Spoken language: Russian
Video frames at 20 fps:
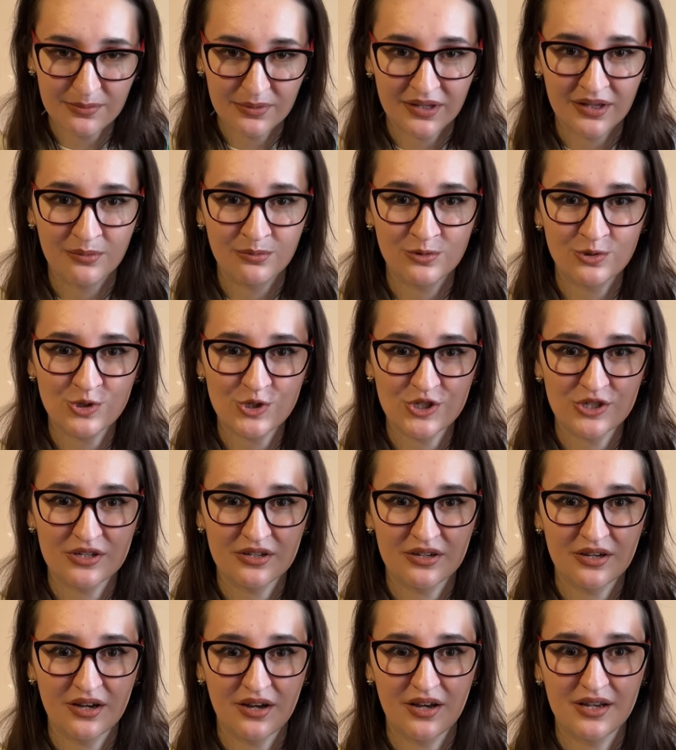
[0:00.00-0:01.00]
потому
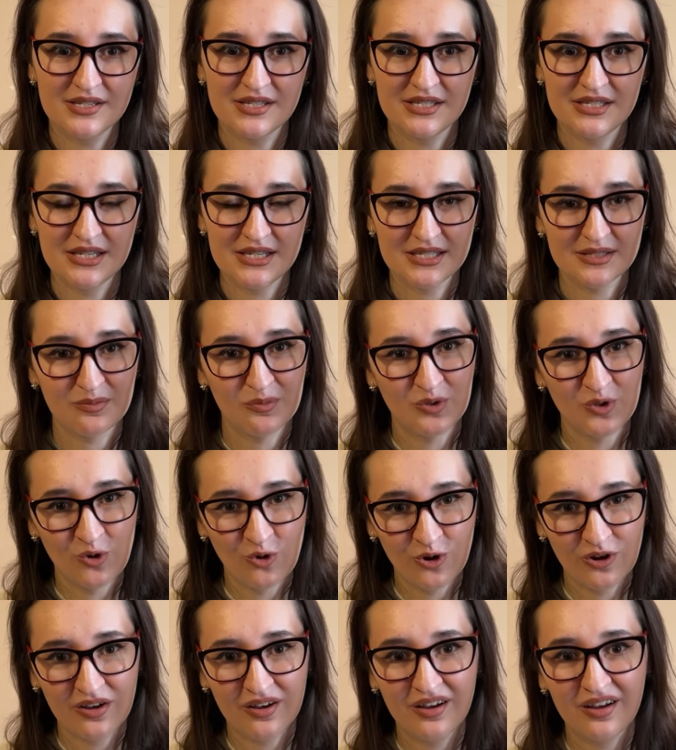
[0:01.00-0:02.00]
что здесь
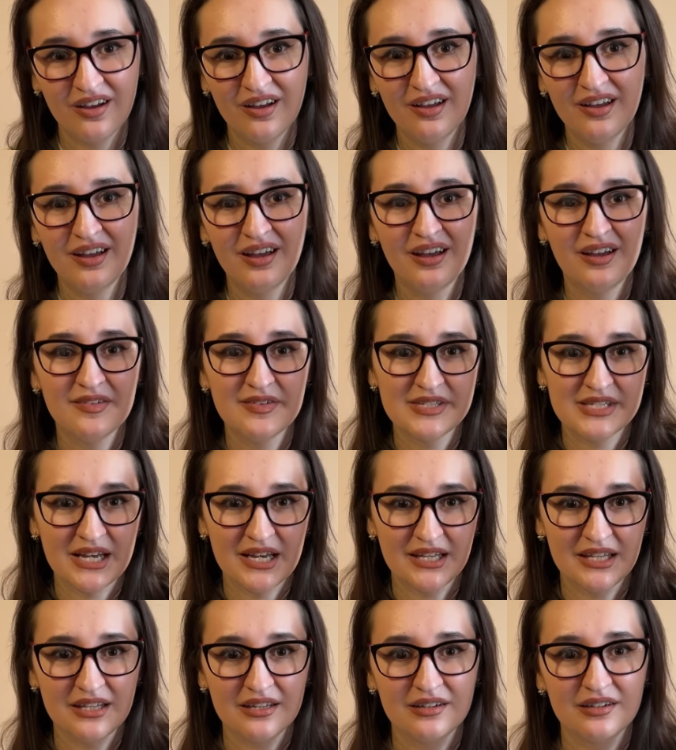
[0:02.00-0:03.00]
много
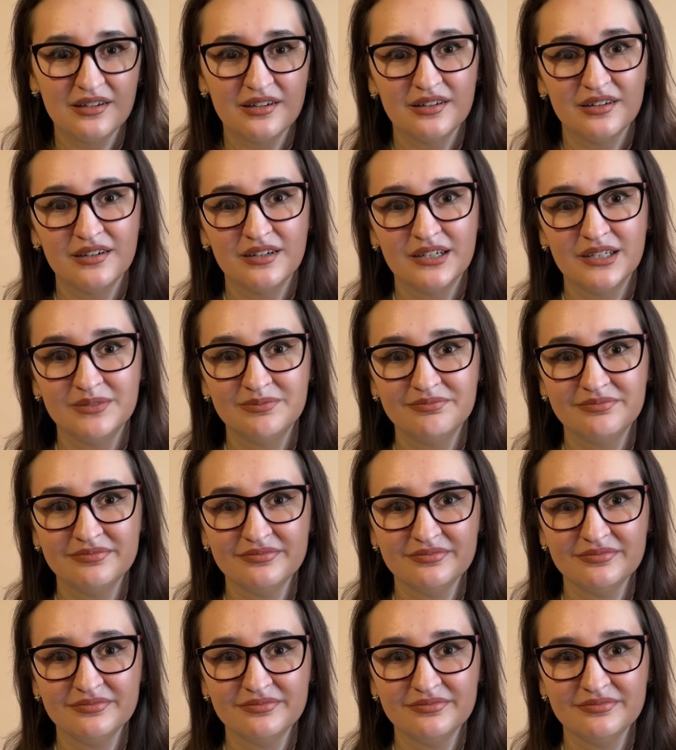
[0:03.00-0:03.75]
всяких э,